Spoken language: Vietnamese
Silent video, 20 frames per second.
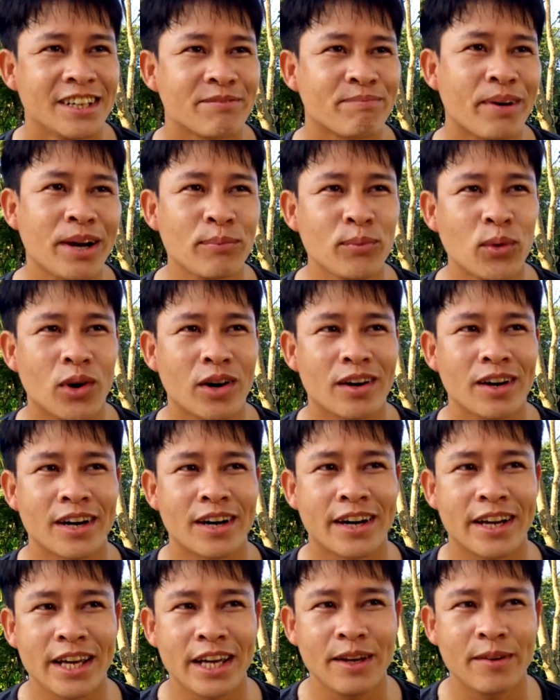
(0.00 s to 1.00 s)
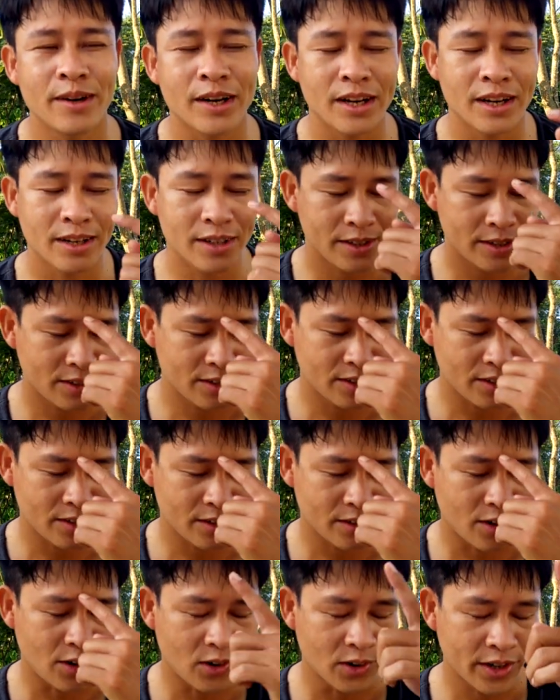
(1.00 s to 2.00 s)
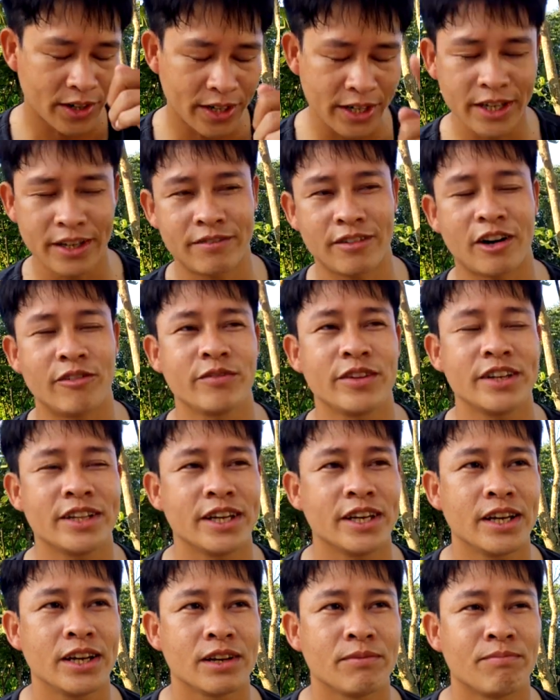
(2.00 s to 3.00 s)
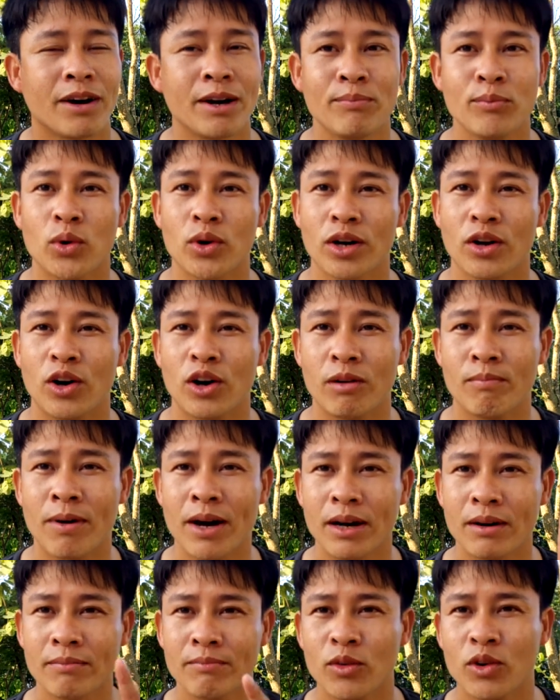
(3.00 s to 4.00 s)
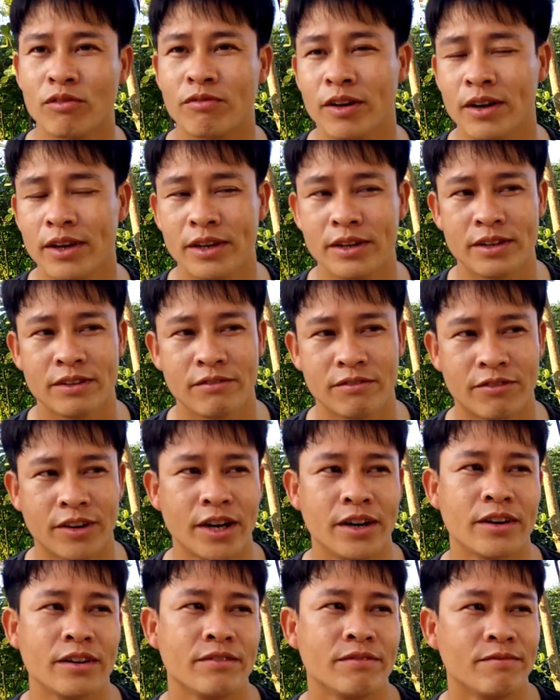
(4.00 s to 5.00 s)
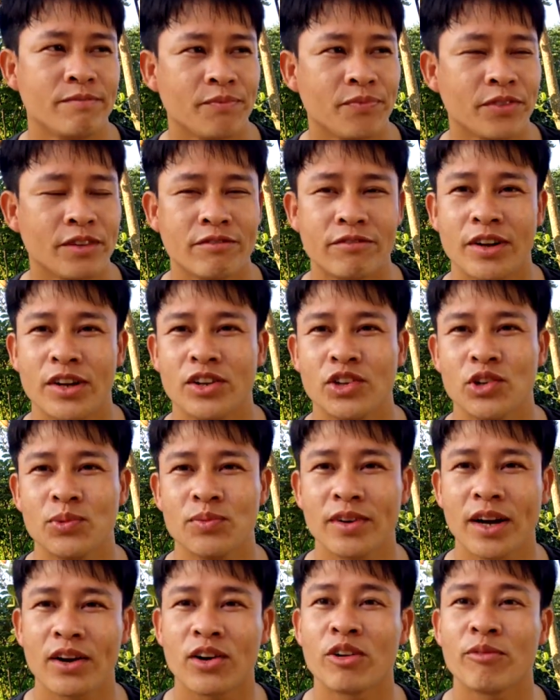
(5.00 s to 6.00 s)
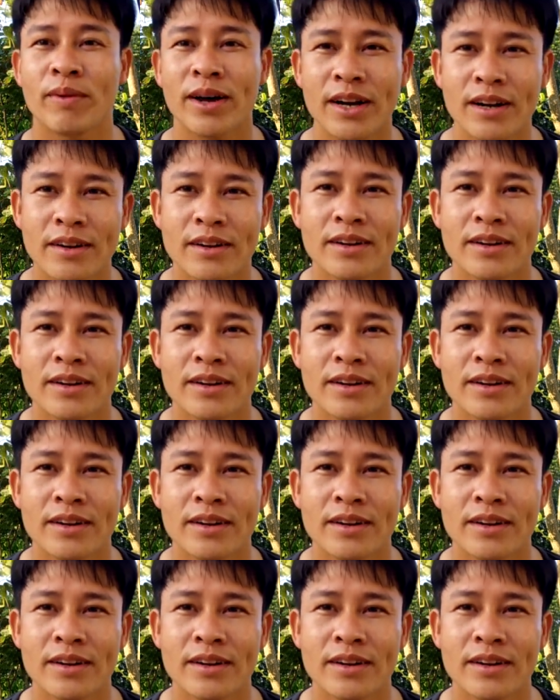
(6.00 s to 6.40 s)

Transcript: bắt buộc là khi mà họ kỳ vọng như thế thì bắt buộc là họ bắt buộc phải vận, vận dùng cái con mắt.